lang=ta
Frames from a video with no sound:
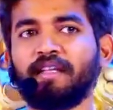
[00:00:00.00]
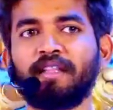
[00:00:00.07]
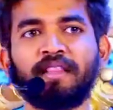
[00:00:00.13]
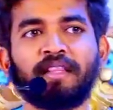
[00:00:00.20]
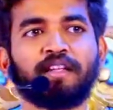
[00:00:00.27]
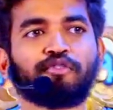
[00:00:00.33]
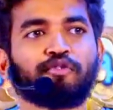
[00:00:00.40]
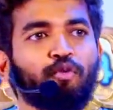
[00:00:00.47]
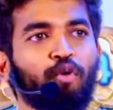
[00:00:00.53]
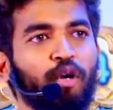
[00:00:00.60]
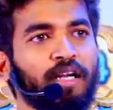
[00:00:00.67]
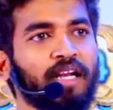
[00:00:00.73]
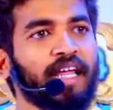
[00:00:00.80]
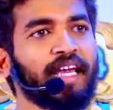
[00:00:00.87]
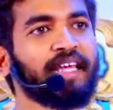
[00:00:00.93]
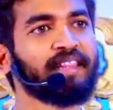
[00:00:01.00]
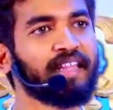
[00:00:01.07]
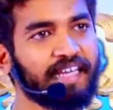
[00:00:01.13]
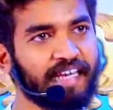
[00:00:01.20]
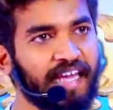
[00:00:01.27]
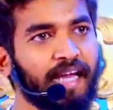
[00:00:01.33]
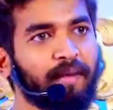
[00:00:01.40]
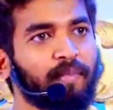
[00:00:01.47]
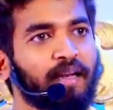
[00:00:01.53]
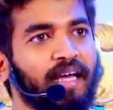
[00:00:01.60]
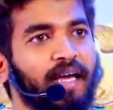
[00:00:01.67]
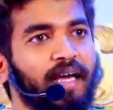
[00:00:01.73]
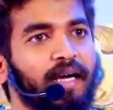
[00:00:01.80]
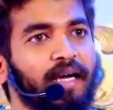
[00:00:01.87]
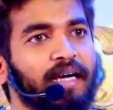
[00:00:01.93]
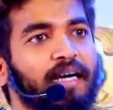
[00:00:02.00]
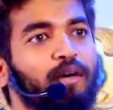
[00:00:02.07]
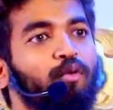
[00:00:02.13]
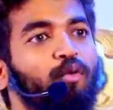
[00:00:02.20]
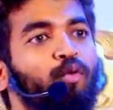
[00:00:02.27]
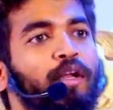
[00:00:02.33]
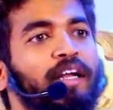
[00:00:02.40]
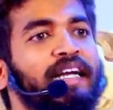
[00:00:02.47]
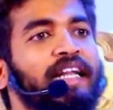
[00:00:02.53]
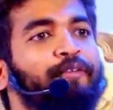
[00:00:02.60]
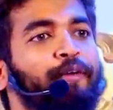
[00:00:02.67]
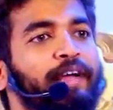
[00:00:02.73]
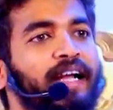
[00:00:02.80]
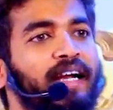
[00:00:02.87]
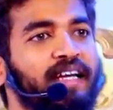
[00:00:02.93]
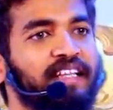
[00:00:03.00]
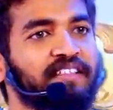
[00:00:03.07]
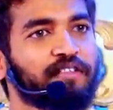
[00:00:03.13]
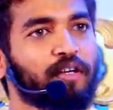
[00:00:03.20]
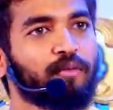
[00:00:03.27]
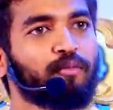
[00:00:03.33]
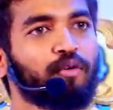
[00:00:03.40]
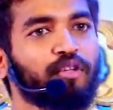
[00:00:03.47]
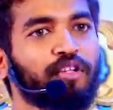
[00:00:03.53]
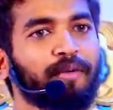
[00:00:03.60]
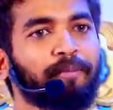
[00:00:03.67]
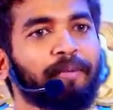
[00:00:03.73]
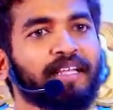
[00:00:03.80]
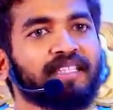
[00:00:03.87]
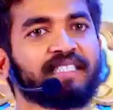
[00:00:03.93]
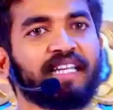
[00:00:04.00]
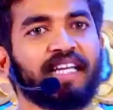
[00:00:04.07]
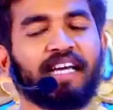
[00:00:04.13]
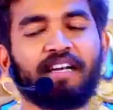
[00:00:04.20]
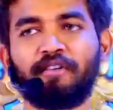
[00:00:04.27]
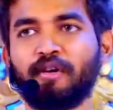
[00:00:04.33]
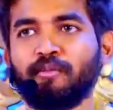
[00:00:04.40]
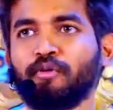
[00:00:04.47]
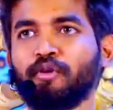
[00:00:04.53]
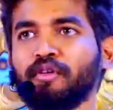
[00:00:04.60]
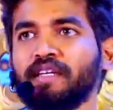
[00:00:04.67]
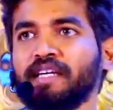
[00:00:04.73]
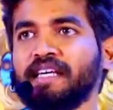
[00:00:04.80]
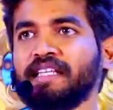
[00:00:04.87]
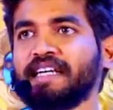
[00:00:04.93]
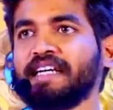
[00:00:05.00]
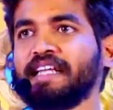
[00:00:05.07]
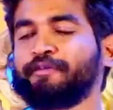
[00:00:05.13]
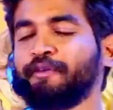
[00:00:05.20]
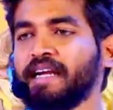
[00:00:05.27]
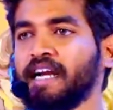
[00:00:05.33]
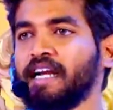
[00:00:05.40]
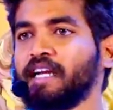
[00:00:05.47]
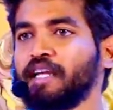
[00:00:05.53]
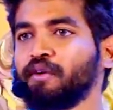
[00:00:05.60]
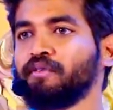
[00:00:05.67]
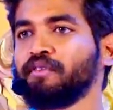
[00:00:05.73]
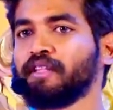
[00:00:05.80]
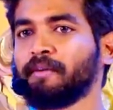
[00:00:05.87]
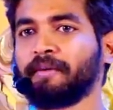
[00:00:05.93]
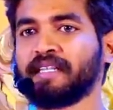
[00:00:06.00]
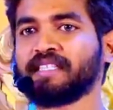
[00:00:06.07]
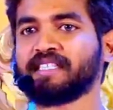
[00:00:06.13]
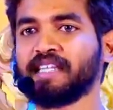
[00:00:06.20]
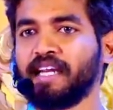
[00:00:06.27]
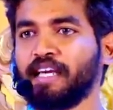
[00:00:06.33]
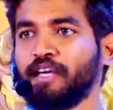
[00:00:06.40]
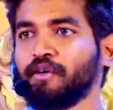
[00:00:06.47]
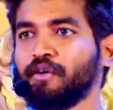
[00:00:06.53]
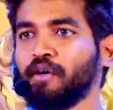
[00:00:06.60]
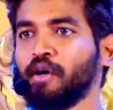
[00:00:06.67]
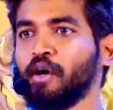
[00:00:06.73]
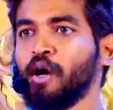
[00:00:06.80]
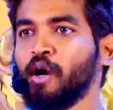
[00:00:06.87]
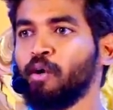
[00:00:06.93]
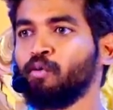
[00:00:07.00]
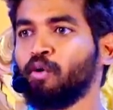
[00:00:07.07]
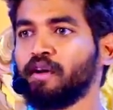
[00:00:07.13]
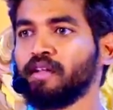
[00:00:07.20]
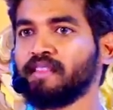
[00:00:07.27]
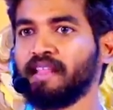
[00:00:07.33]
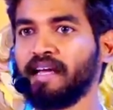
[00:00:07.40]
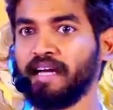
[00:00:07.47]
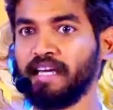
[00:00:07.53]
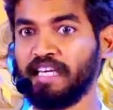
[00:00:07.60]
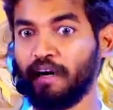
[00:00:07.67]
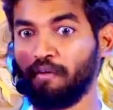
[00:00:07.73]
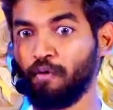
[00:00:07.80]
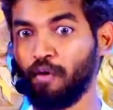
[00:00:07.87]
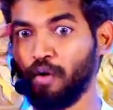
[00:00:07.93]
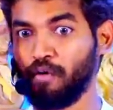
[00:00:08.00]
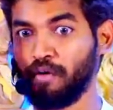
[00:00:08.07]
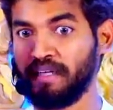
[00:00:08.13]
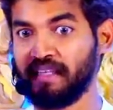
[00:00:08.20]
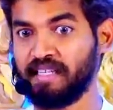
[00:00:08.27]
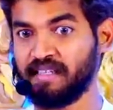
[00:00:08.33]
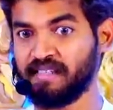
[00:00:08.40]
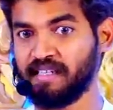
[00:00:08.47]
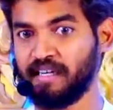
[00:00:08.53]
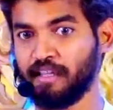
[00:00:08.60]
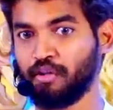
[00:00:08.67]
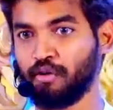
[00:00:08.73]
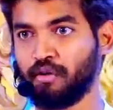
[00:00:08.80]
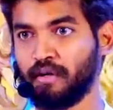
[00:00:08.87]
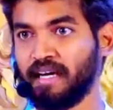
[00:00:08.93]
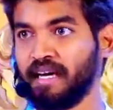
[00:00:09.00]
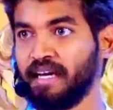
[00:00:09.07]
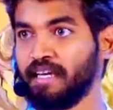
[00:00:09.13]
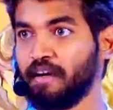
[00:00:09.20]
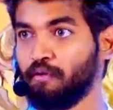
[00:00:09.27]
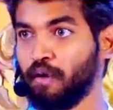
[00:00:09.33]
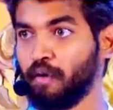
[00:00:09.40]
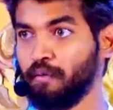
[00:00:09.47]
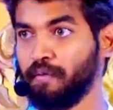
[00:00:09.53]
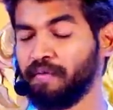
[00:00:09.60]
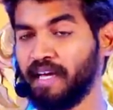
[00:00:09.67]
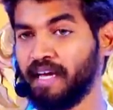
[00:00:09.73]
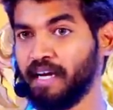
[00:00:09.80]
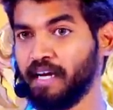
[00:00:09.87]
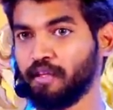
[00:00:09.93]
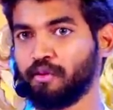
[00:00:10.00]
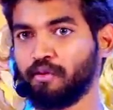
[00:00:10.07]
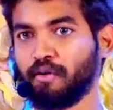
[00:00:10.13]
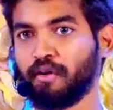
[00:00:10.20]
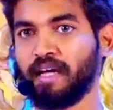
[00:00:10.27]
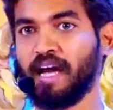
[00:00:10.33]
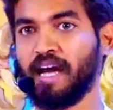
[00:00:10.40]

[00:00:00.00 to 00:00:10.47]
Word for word: இந்த சூழ்நிலை இந்த கேமில் உங்களுக்கு டிஃபிகல்ட்டிஸ் வரும்போது பிரச்சனைகள் வரும்போது இந்த டிஃபிகல்ட்டியும் இந்த பிரச்சனையும் ஒருத்தன் எவ்வளோ நிதர்சனத்தோட எவ்வளோ விவேகத்தோட